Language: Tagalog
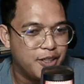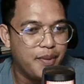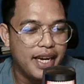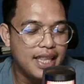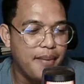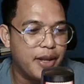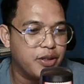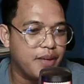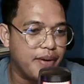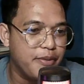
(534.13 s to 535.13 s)
So makita
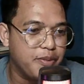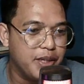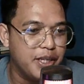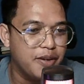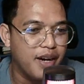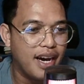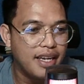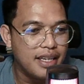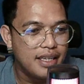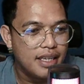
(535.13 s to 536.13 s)
nato sa previous video nga
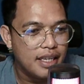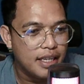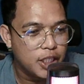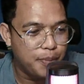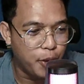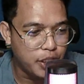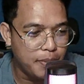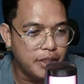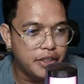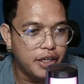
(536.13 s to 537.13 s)
sports
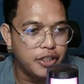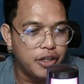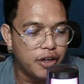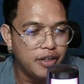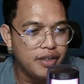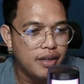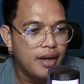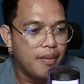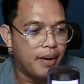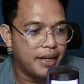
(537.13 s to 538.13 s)
evangelization,
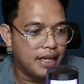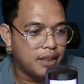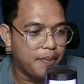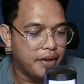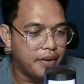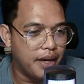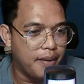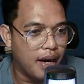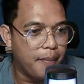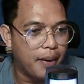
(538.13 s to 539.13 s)
magda si Father
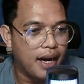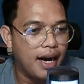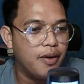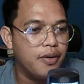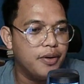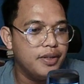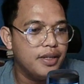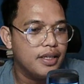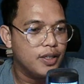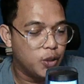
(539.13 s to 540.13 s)
na mga pagkaon,
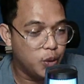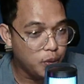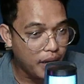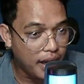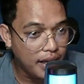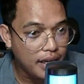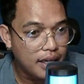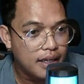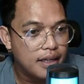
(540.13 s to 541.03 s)
dunay